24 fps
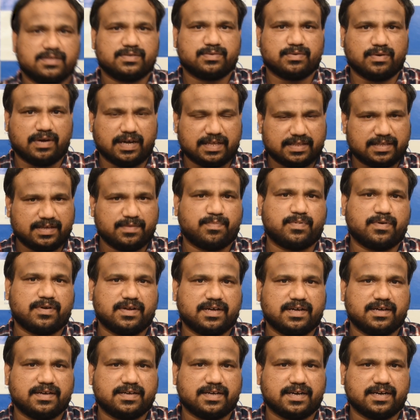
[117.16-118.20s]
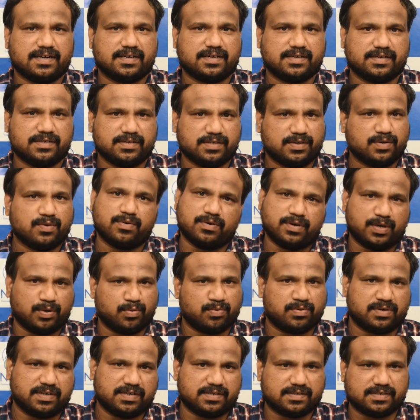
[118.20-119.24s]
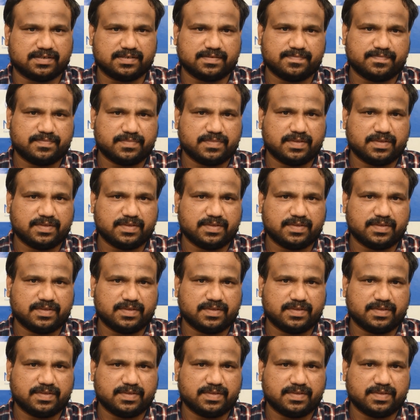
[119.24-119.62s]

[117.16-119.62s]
ஸோ அதே போல் எனக்கு இன்னொரு டவுட் இருக்குது